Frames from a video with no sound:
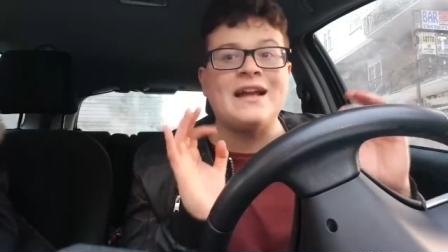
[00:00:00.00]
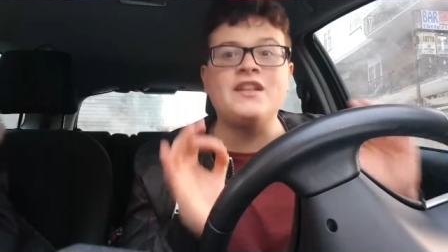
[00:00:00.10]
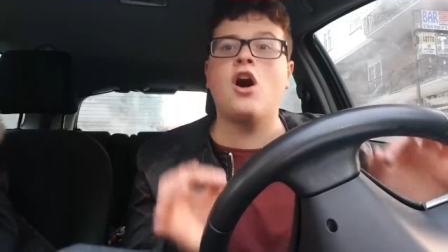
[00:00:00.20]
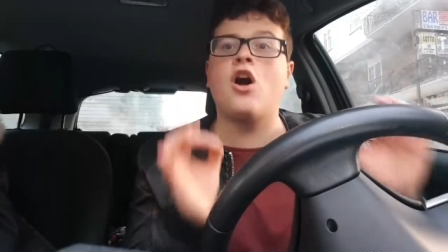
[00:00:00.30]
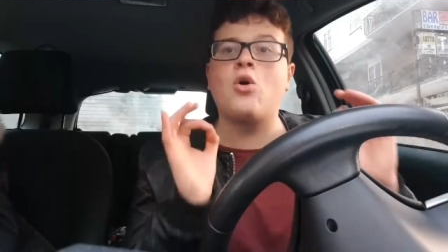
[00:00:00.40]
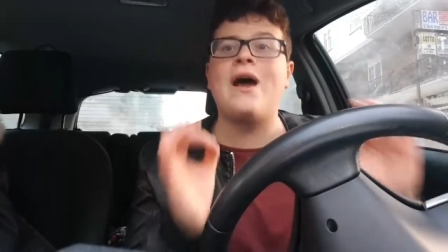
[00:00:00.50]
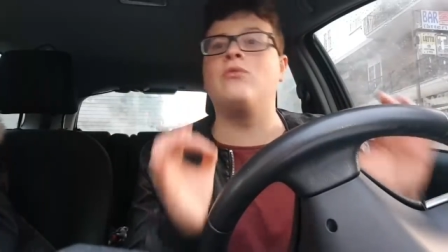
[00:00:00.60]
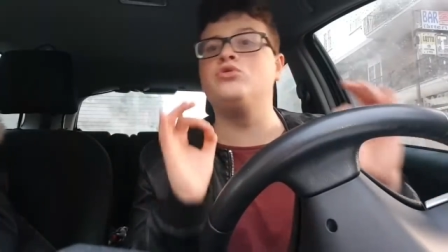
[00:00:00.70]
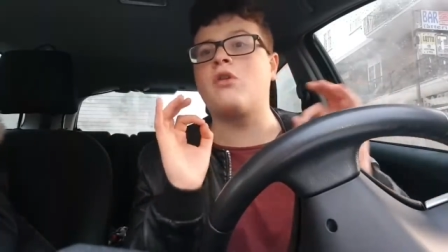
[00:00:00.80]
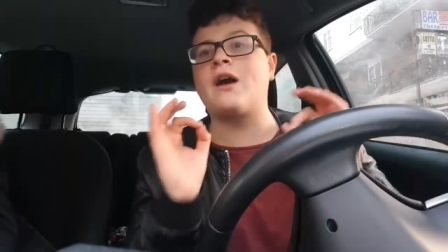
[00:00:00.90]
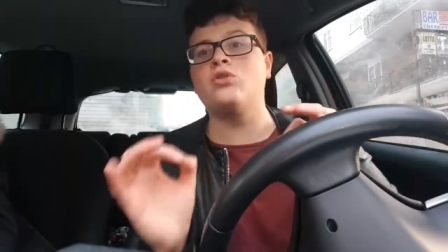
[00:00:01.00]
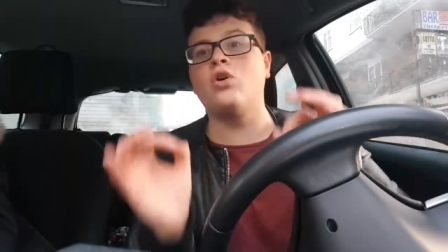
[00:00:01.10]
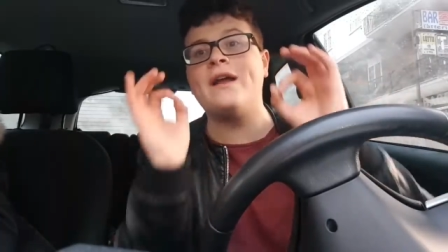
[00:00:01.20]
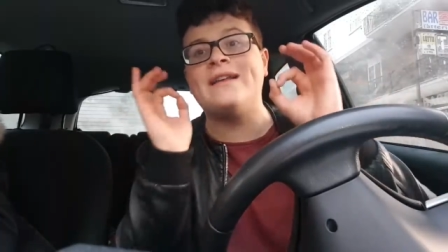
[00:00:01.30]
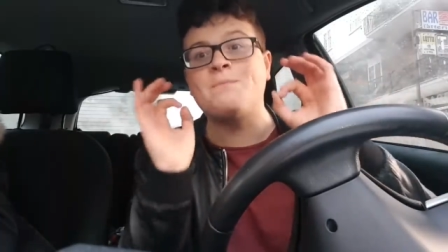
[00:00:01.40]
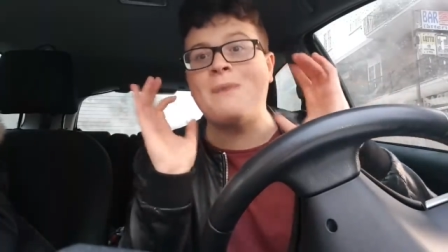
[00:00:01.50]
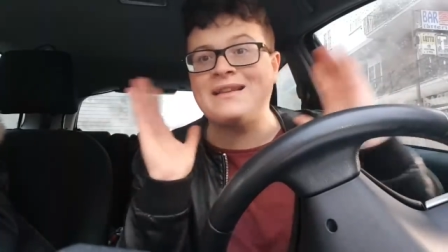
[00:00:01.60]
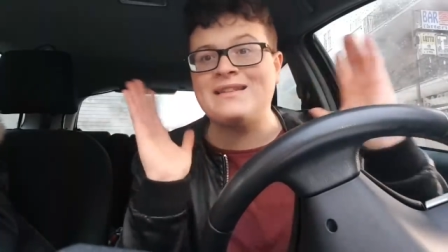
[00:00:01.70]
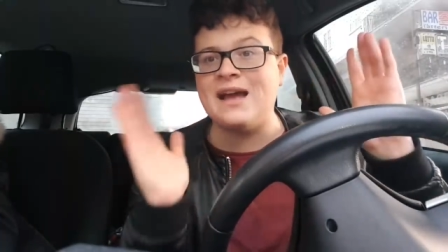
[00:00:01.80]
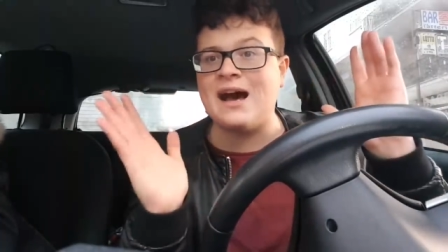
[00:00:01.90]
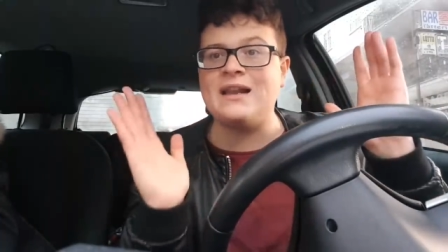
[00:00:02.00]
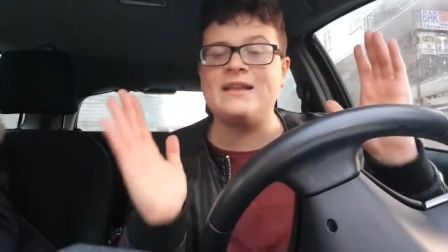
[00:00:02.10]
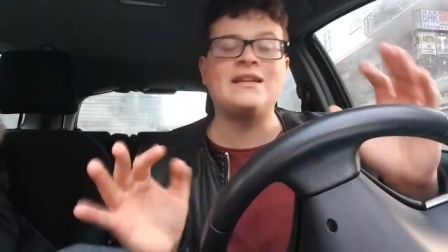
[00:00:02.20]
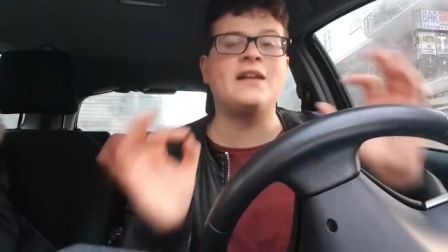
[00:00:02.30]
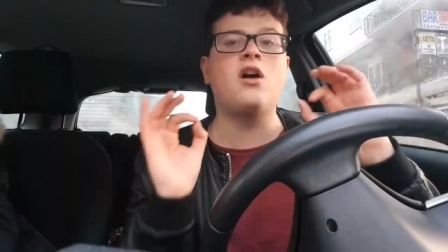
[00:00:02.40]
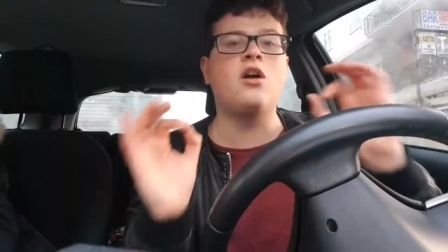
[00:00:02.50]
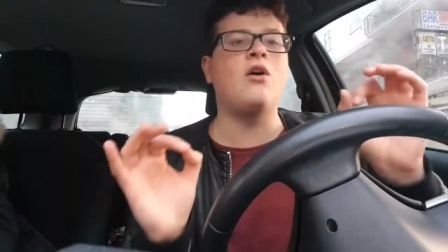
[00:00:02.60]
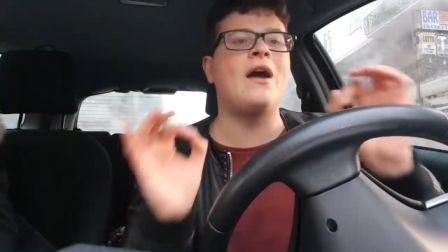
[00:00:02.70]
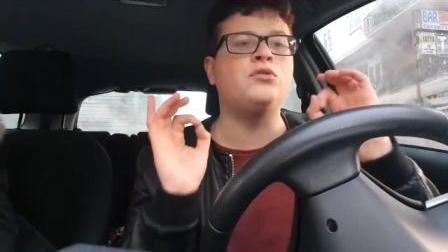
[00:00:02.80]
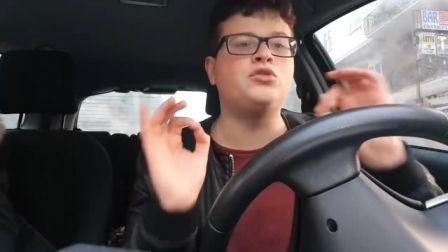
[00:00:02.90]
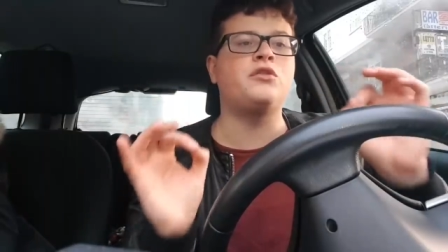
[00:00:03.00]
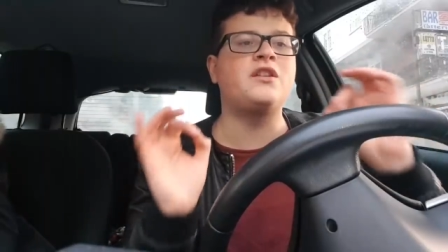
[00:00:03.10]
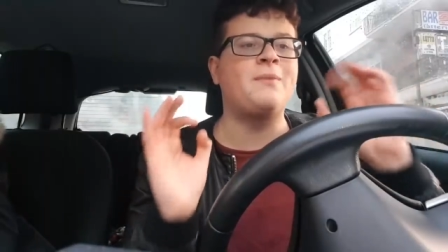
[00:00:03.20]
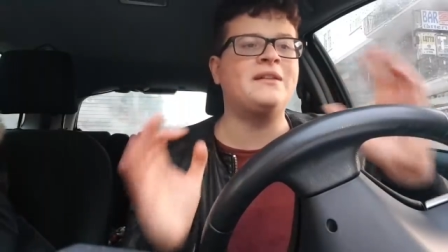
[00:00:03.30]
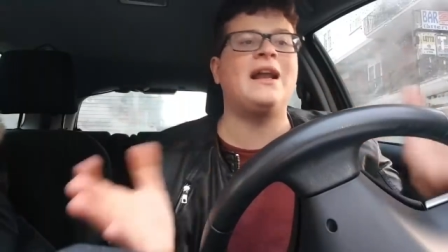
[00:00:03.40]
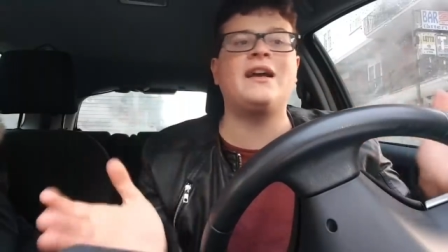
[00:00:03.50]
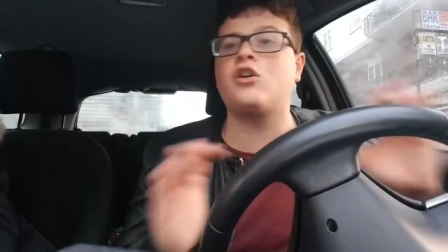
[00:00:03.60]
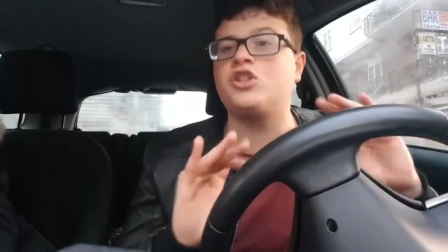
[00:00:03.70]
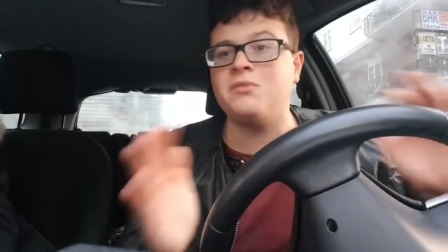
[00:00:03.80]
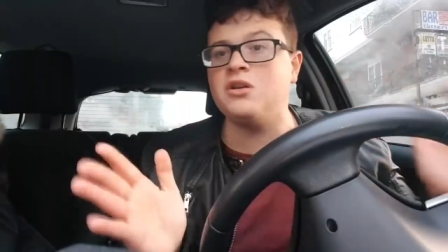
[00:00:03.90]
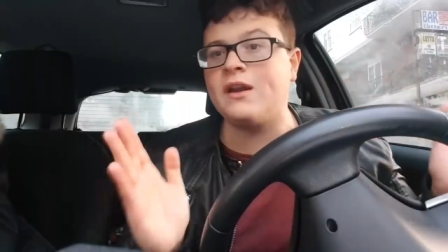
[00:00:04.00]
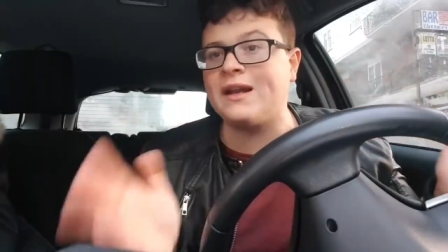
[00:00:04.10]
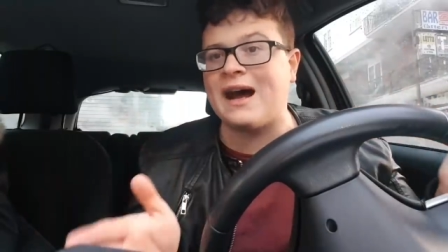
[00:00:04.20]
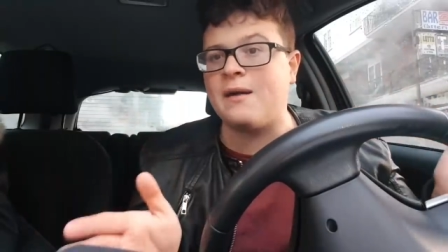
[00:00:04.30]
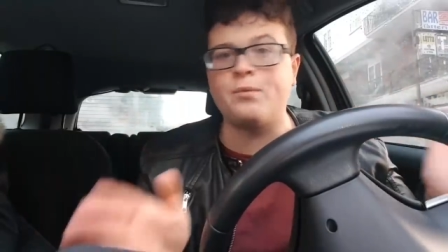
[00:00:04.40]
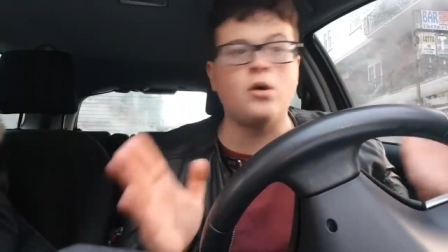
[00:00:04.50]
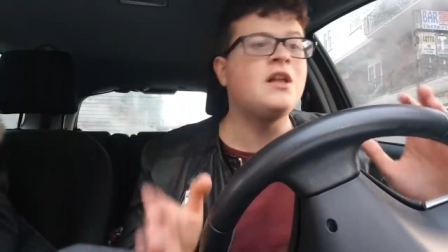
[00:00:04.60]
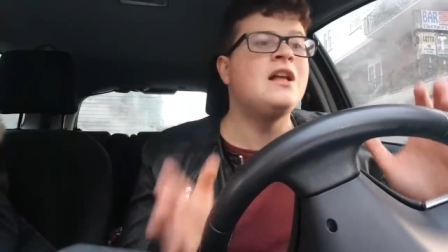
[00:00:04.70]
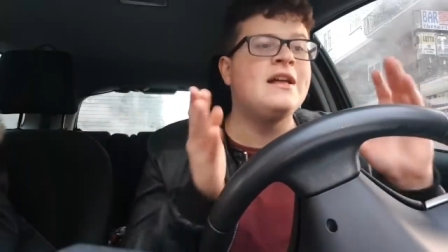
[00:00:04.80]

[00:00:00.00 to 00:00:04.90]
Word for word: Zagnolo è un giocatore giocatore spaziale. Zagnolo è un giocatore spaziale, anche oggi migliore in campo.